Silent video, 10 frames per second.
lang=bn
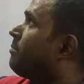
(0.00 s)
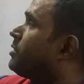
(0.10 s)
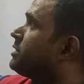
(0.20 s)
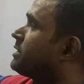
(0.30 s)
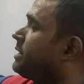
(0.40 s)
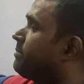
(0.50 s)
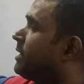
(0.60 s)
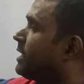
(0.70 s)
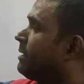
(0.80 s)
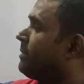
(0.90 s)
পজিটিভ
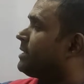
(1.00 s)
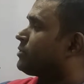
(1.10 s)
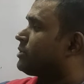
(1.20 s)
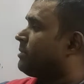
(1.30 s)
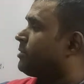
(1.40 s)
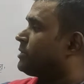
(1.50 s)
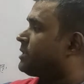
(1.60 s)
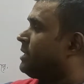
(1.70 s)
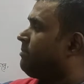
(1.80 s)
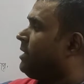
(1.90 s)
এখানে মেন্স হচ্ছে
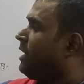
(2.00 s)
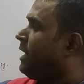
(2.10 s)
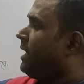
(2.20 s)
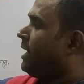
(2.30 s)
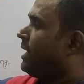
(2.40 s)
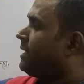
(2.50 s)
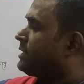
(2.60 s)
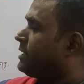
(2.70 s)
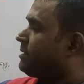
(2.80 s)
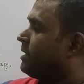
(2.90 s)
পজিটিভ
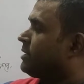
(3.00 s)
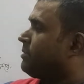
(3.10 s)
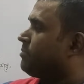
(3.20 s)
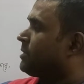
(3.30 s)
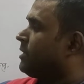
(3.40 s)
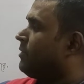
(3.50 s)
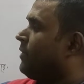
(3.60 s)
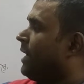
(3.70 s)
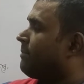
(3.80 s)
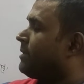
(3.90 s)
এটি এটিতেও
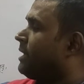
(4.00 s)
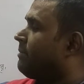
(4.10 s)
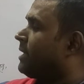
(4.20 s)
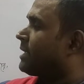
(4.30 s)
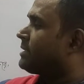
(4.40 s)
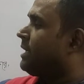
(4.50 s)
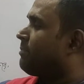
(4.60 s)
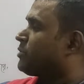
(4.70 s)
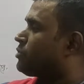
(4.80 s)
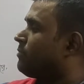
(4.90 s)
আমার একটি
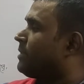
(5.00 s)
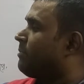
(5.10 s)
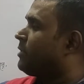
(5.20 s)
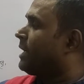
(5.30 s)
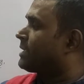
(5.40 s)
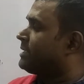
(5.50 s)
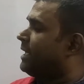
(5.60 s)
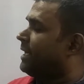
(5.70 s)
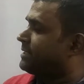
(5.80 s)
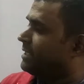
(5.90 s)
অ্যাপোস্ট্রফি এবং একটি
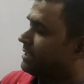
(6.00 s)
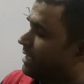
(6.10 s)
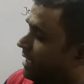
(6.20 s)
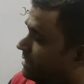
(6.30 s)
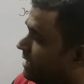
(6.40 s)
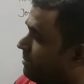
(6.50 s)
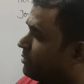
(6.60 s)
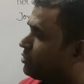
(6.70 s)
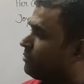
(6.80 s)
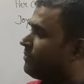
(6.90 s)
এস আছে একটি
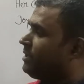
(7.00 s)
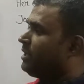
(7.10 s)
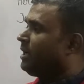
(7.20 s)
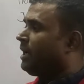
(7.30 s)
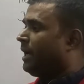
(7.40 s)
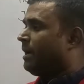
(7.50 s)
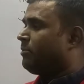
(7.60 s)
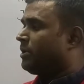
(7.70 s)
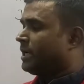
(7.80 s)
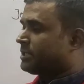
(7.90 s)
অ্যাপোস্ট্রফি
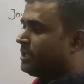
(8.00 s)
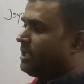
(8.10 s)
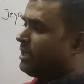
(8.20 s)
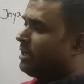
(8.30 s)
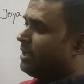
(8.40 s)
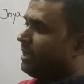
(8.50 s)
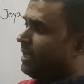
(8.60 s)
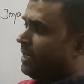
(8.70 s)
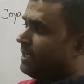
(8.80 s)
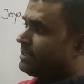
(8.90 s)
এবং একটি
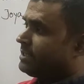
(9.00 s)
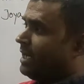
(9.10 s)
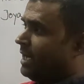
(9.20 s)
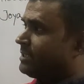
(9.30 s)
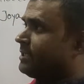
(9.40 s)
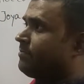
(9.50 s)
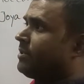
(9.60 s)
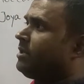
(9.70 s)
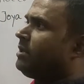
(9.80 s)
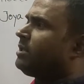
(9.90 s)
এস আছে
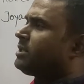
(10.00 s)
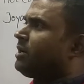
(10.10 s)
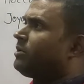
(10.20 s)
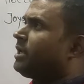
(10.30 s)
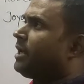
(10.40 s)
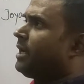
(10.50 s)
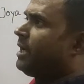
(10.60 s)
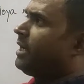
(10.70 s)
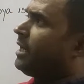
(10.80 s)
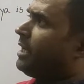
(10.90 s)
তাহলে
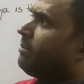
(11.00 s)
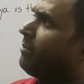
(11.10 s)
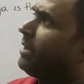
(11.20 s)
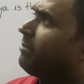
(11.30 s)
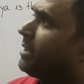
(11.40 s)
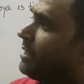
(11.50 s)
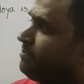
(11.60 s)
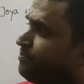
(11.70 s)
এভাবে আমরা